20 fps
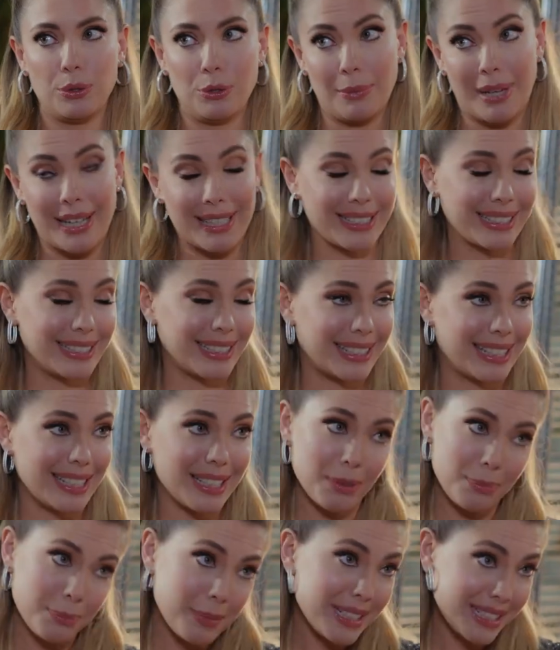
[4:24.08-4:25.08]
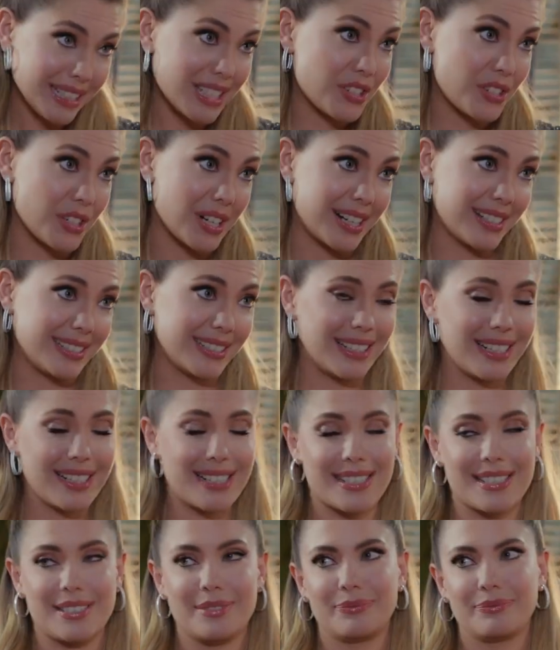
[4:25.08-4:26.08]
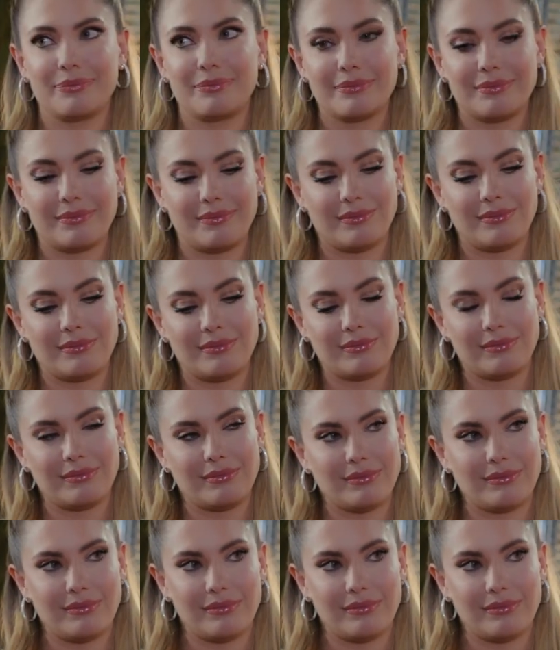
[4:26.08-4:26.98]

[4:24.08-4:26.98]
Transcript: ünlü markanınki. Beni de çağırdılar. Aa süper.